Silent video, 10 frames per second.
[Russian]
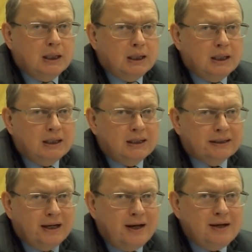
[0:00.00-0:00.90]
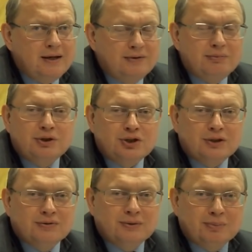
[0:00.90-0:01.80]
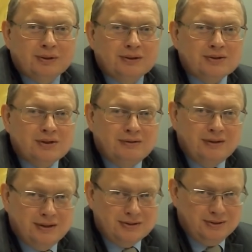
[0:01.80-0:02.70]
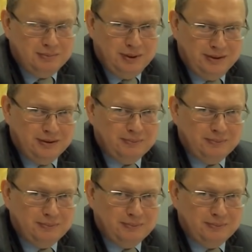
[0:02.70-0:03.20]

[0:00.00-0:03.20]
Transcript: э, коллеги выборщиков-то проголосовали за Байдена.